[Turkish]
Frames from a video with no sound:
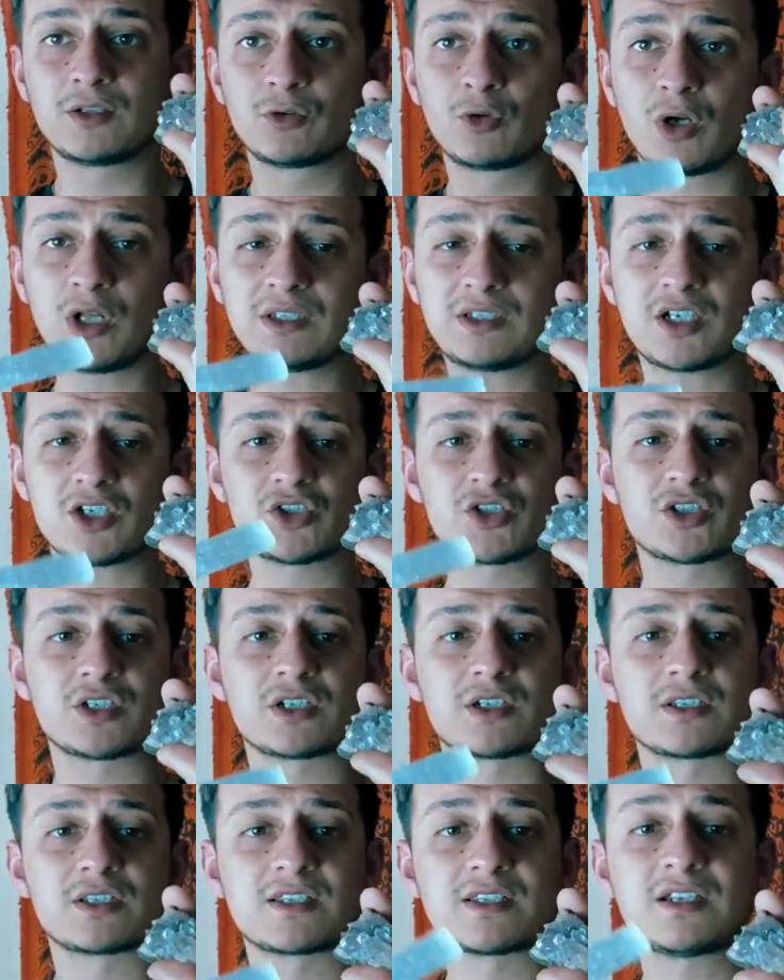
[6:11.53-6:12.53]
Doğal
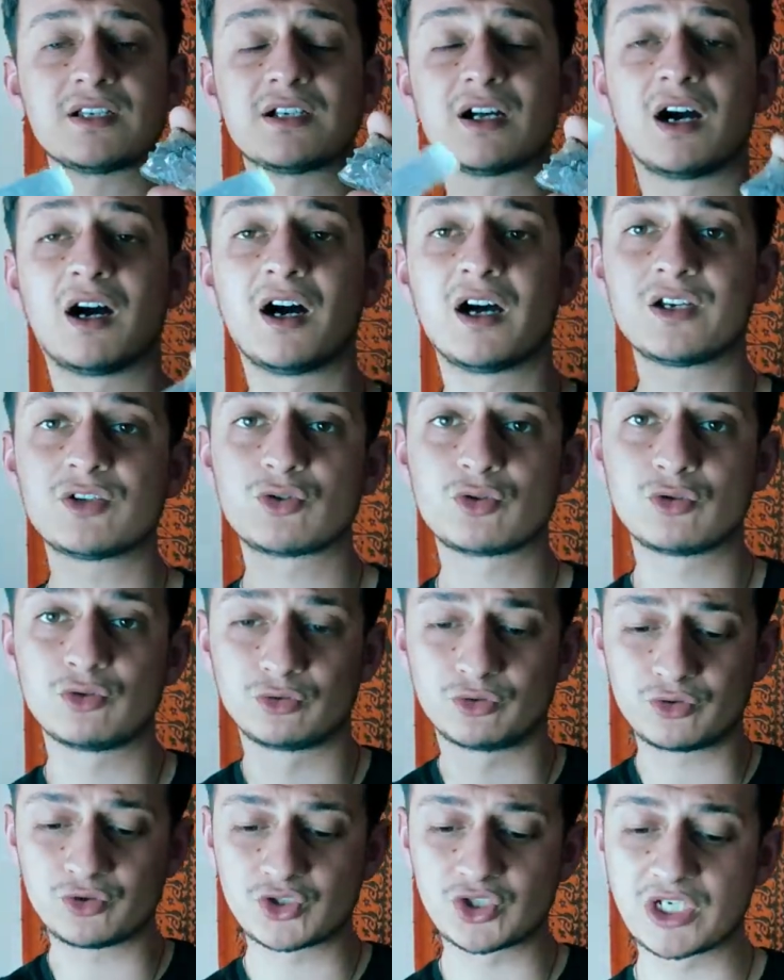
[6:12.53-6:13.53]
taşlarınızı ay
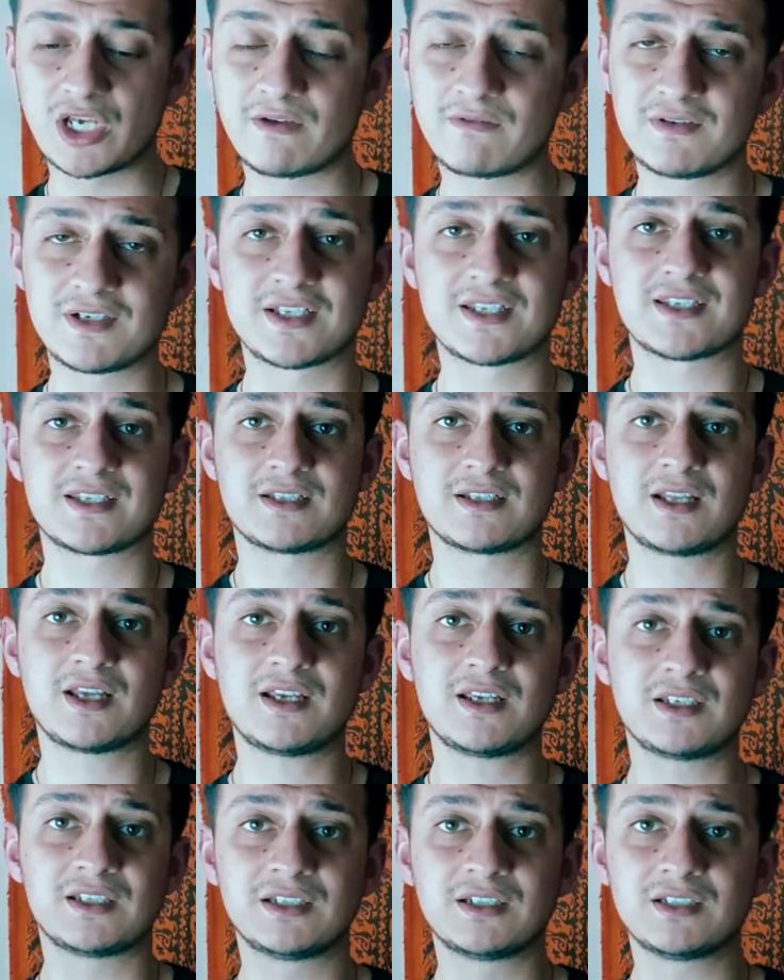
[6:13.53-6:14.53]
suyunun
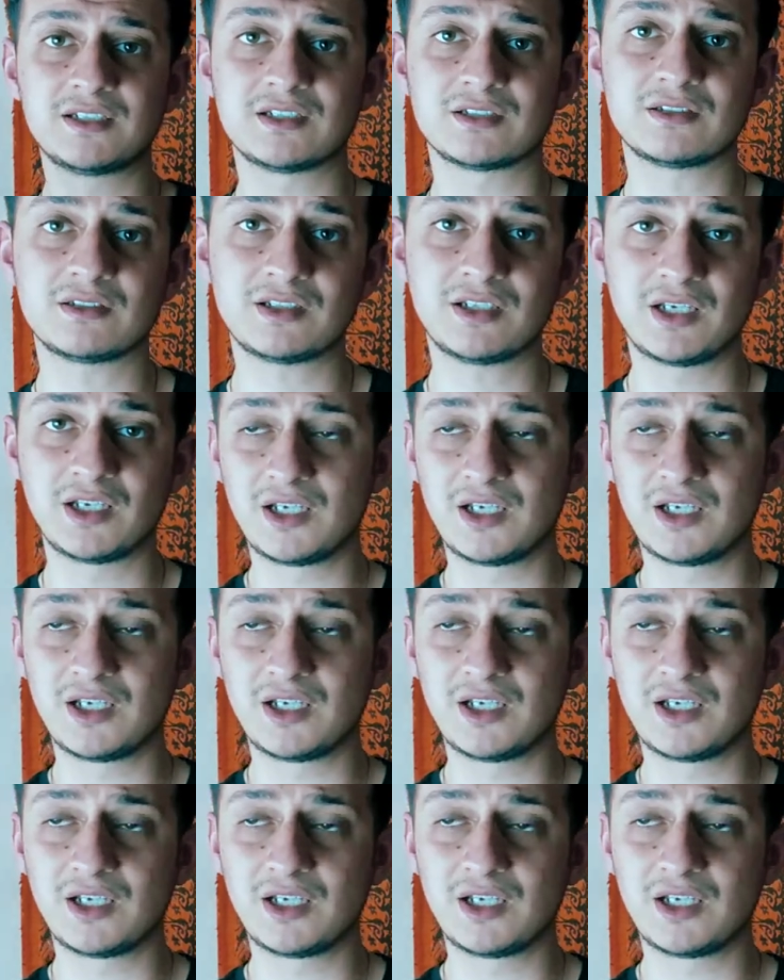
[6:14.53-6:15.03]
çevresine yayın.